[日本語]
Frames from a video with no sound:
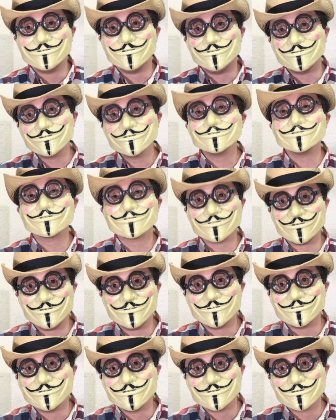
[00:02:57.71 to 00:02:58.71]
あのです
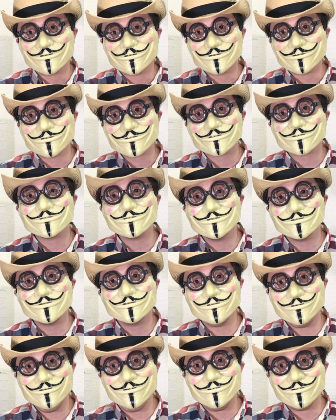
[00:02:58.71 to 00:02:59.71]
ね、この作
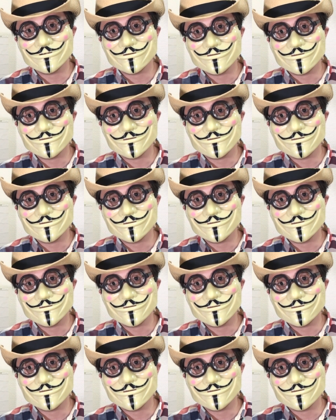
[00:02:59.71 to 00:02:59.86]
品は